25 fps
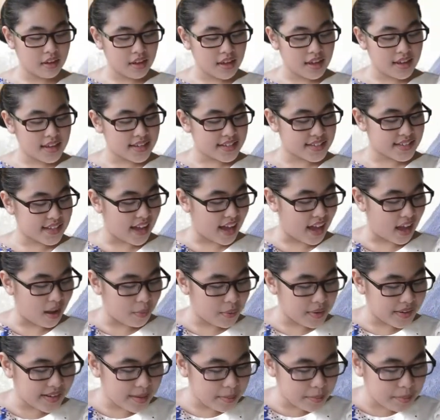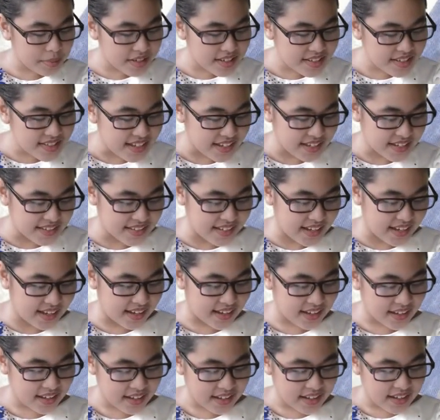Sa awa ng prinsesa,
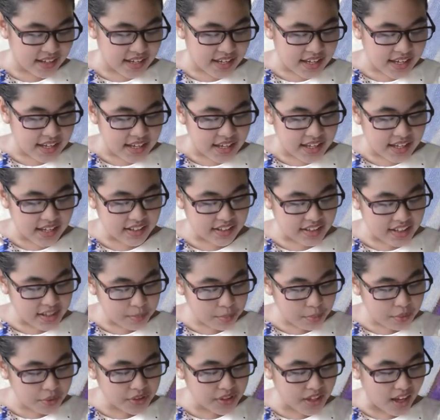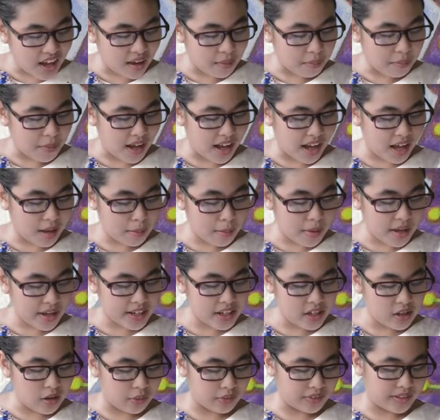hinipo niya ang mahabang
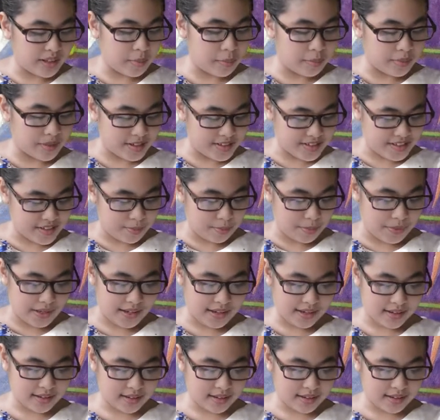ilong ng prinsipe.